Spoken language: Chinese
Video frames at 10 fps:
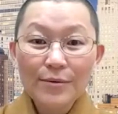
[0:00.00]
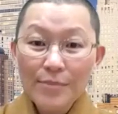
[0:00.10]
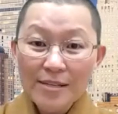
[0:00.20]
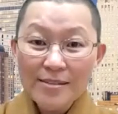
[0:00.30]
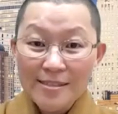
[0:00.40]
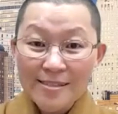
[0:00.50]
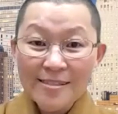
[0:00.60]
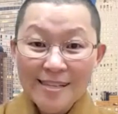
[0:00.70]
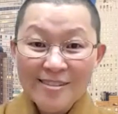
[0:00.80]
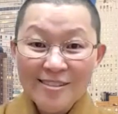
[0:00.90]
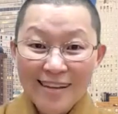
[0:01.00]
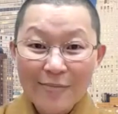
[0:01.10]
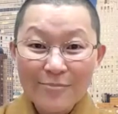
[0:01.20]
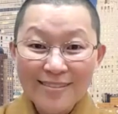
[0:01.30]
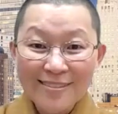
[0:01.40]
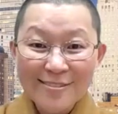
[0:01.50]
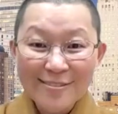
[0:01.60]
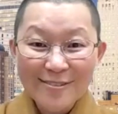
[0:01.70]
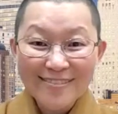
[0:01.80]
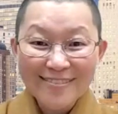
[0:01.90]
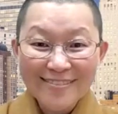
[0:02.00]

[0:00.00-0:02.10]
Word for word: 我们也只是这样子躺平的走。